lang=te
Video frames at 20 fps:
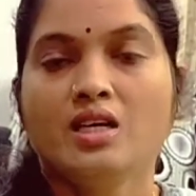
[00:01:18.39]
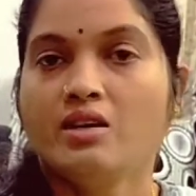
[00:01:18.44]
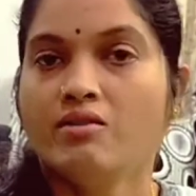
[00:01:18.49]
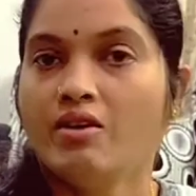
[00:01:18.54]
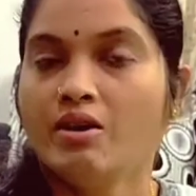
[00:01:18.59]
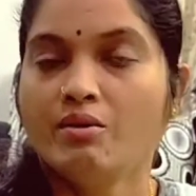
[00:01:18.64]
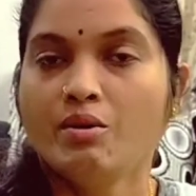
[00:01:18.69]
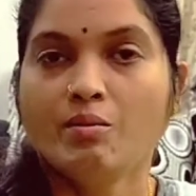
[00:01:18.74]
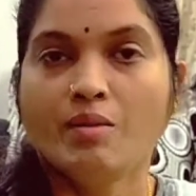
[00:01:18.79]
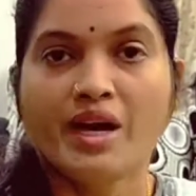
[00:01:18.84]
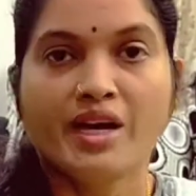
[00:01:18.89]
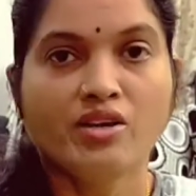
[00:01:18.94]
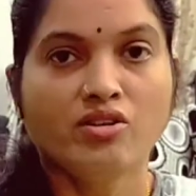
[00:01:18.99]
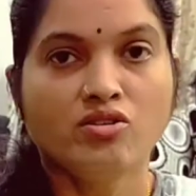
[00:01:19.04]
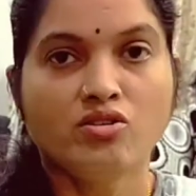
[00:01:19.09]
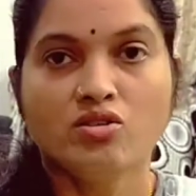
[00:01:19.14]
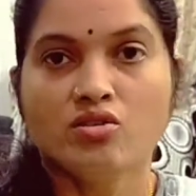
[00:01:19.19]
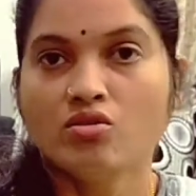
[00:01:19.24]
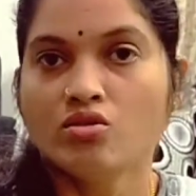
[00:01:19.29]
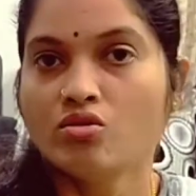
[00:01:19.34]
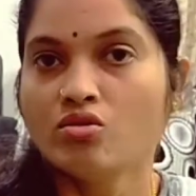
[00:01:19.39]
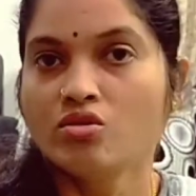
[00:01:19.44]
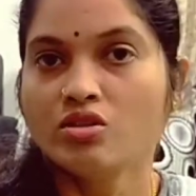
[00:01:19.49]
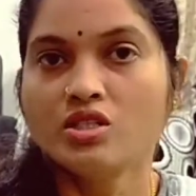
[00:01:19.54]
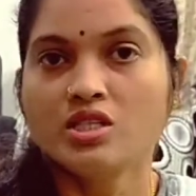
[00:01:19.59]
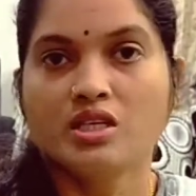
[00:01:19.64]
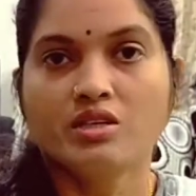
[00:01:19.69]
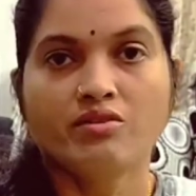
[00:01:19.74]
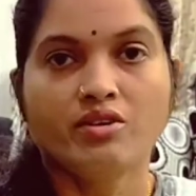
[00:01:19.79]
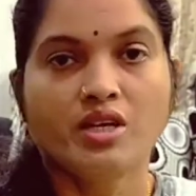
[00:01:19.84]
ఇవేమి బయట నుంచి
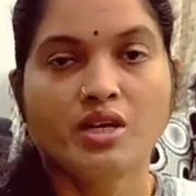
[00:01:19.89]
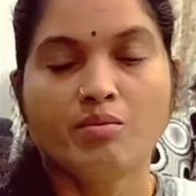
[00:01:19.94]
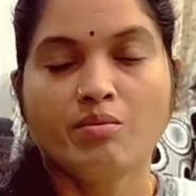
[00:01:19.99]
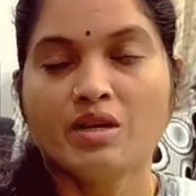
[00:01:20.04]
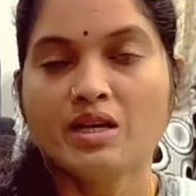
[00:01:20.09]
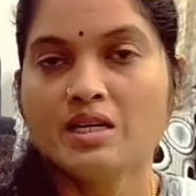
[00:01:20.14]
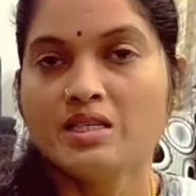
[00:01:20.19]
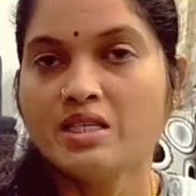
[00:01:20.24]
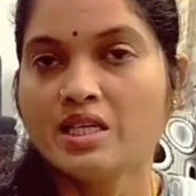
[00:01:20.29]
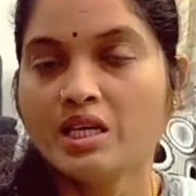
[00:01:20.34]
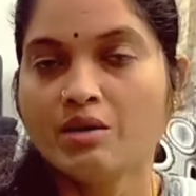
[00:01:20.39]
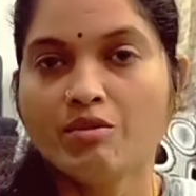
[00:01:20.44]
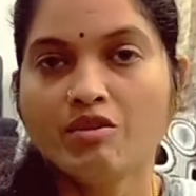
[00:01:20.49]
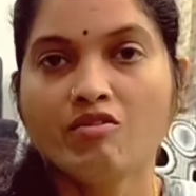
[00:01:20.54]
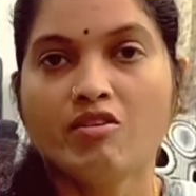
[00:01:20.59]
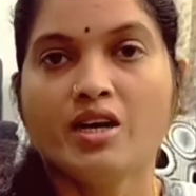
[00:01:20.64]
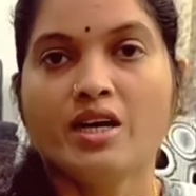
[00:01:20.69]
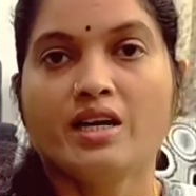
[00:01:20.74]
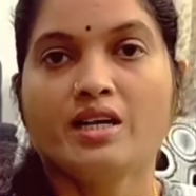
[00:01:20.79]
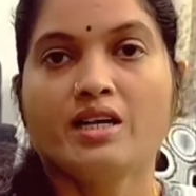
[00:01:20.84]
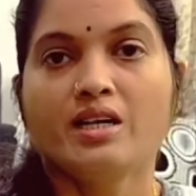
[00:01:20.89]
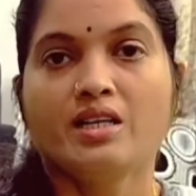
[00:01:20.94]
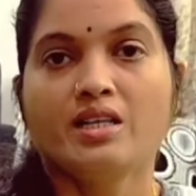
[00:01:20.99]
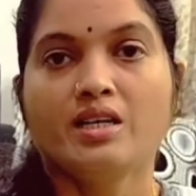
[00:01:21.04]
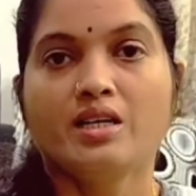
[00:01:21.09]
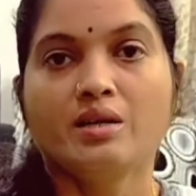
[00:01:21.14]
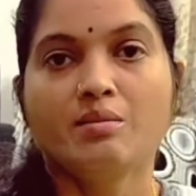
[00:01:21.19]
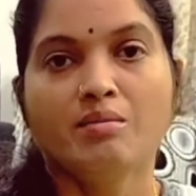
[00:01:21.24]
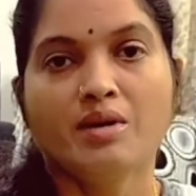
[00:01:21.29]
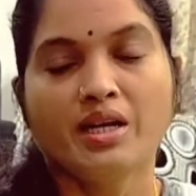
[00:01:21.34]
కొనుక్కొచ్చేటివి కెమికల్స్ ఏమీ
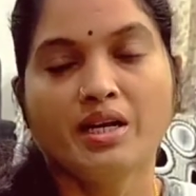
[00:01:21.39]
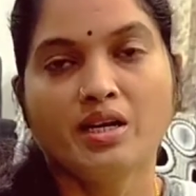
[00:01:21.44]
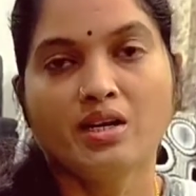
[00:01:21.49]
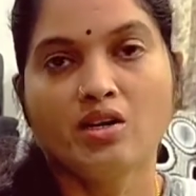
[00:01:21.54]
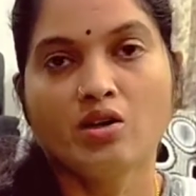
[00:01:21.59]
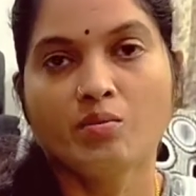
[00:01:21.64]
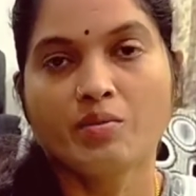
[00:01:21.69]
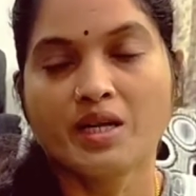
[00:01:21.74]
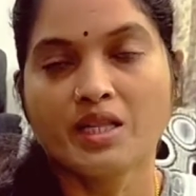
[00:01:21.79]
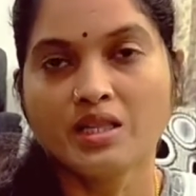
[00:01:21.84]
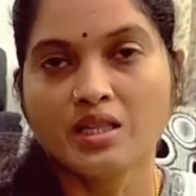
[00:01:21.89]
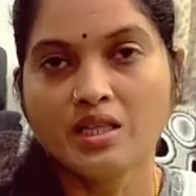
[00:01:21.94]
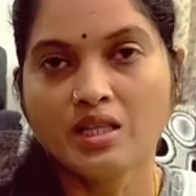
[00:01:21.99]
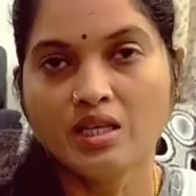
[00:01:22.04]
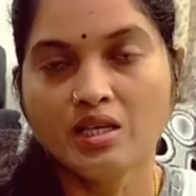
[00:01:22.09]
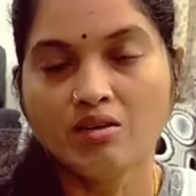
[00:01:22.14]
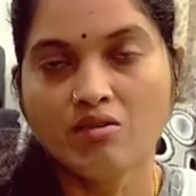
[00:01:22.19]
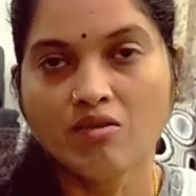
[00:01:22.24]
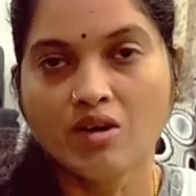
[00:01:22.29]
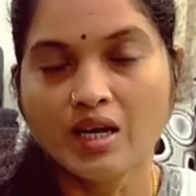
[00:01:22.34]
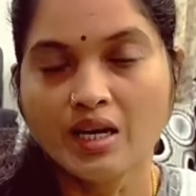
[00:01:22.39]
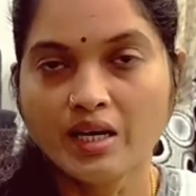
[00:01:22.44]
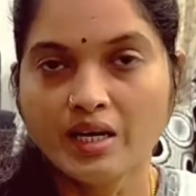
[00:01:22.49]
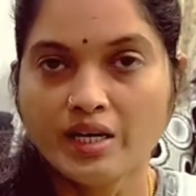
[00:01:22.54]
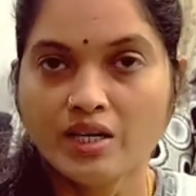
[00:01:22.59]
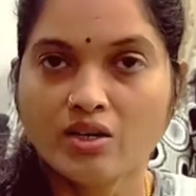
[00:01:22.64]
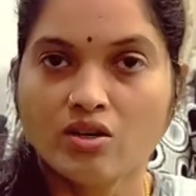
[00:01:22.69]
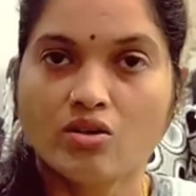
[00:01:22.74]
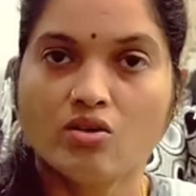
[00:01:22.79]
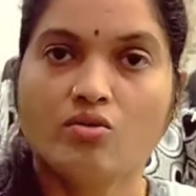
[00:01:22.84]
వాడట్లేదండి మన ఇంట్లో ప్రతి వాళ్ళ
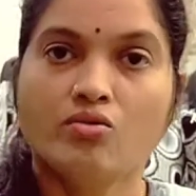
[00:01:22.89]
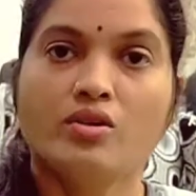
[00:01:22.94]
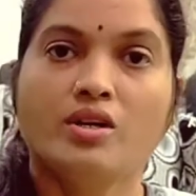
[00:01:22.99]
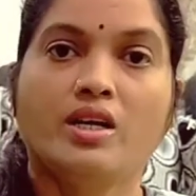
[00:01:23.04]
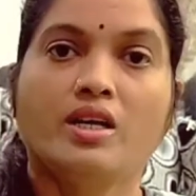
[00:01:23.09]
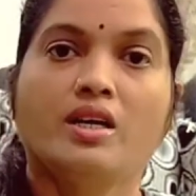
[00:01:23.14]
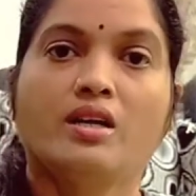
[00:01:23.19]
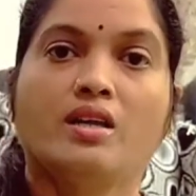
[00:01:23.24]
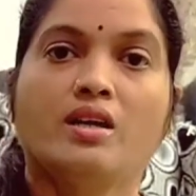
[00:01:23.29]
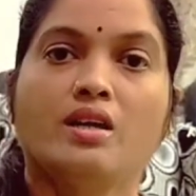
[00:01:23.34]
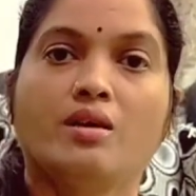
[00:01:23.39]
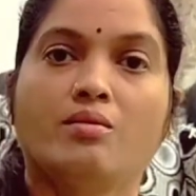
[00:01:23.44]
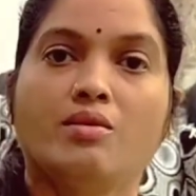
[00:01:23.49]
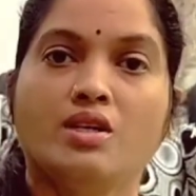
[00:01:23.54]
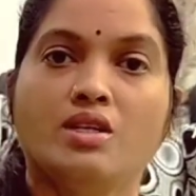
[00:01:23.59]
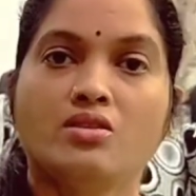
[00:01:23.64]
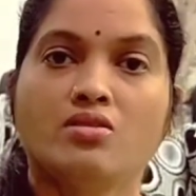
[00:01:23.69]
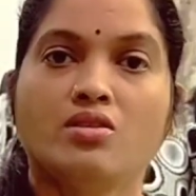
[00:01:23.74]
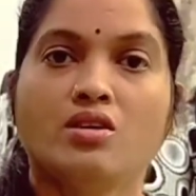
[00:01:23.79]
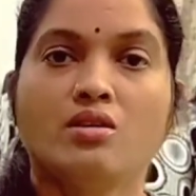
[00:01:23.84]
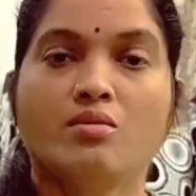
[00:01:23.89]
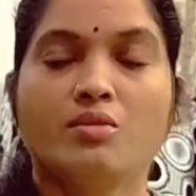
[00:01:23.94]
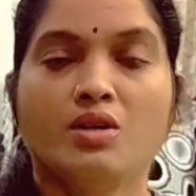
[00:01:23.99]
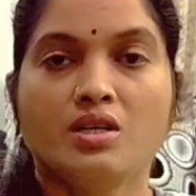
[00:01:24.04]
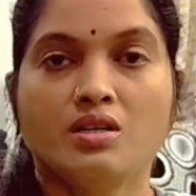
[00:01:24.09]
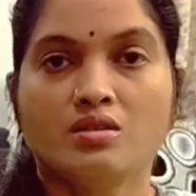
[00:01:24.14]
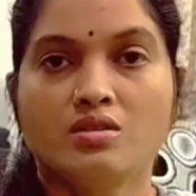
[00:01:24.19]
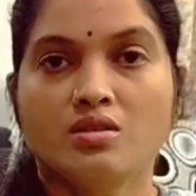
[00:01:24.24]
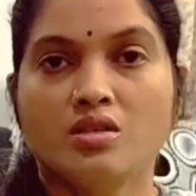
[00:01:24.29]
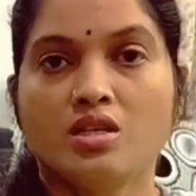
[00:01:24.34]
ఇంట్లో ఉండే రెమెడీస్తోనే
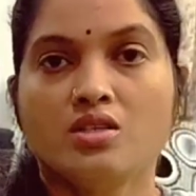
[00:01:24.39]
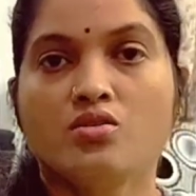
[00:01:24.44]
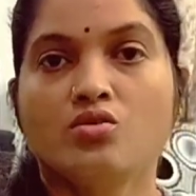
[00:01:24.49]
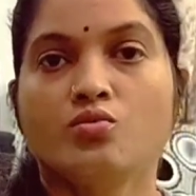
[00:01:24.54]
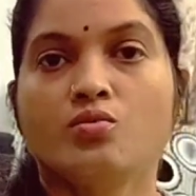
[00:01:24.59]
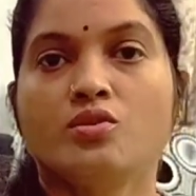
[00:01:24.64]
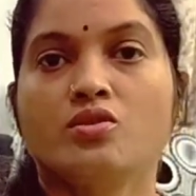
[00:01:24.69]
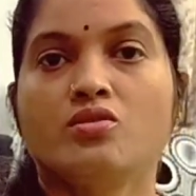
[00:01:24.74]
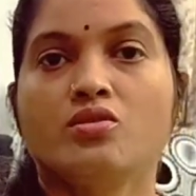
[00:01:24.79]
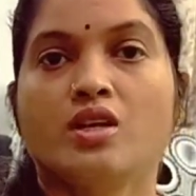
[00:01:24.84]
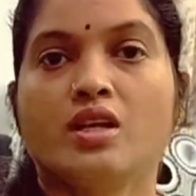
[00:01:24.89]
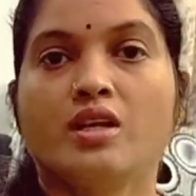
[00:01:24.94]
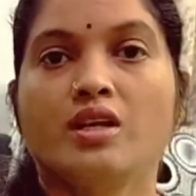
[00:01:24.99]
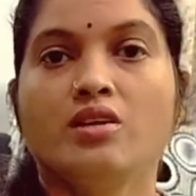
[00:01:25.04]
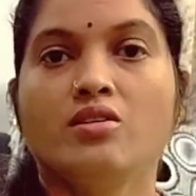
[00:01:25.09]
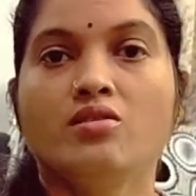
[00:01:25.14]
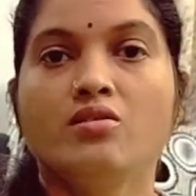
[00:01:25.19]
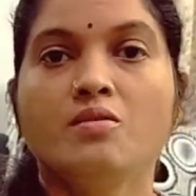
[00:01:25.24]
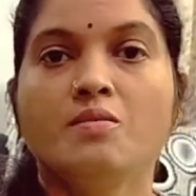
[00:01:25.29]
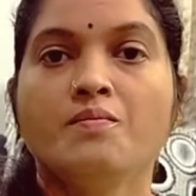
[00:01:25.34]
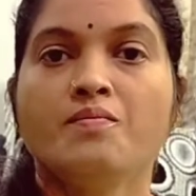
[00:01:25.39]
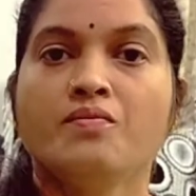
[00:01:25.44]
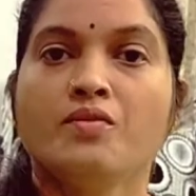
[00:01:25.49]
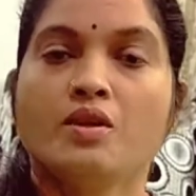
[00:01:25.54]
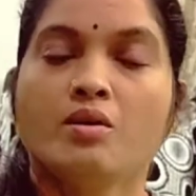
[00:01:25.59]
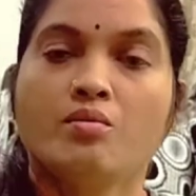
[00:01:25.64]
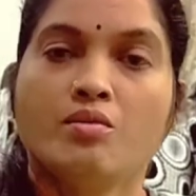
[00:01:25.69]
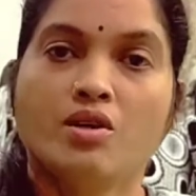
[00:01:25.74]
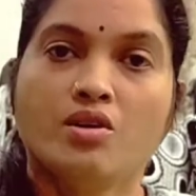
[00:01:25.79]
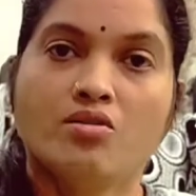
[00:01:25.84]
మీకు చేసి చూపిస్తున్నాను నేను
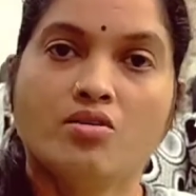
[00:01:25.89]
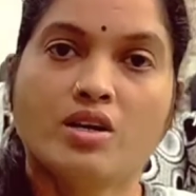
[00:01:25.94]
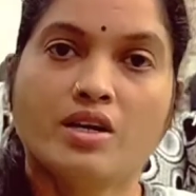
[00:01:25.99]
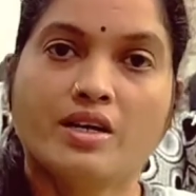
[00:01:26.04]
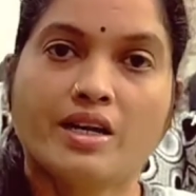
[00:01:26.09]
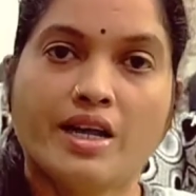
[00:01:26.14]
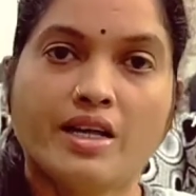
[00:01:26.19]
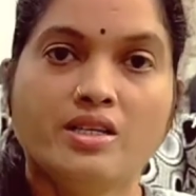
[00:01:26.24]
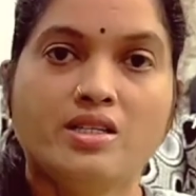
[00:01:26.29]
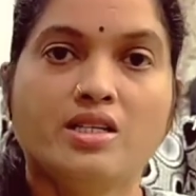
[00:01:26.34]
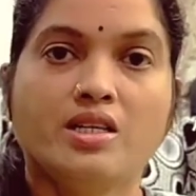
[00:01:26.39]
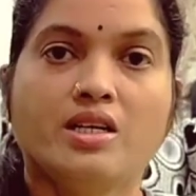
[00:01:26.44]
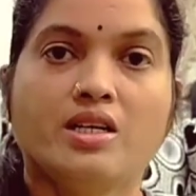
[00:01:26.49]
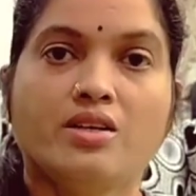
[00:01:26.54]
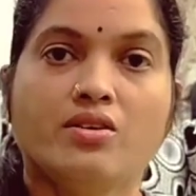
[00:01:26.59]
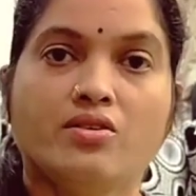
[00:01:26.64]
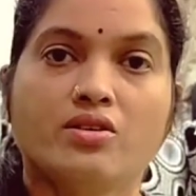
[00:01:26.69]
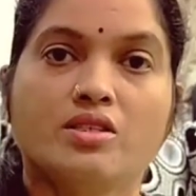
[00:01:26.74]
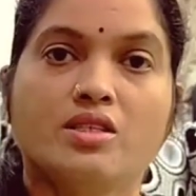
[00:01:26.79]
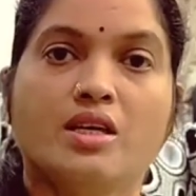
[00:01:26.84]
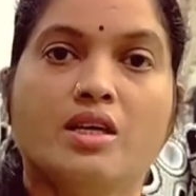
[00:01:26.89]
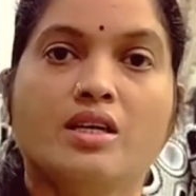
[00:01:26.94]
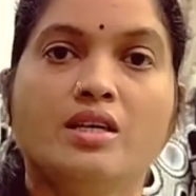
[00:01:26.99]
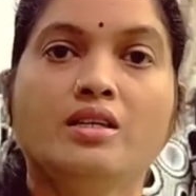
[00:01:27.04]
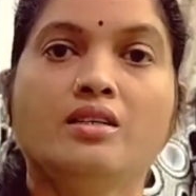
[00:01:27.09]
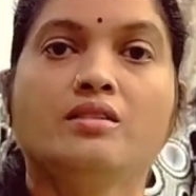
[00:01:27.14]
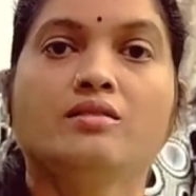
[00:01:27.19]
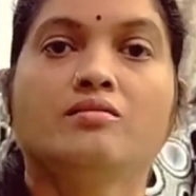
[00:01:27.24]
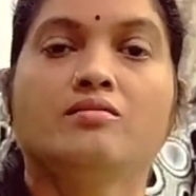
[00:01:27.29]
మీరు కూడా ట్రై చేయండి ఒకసారి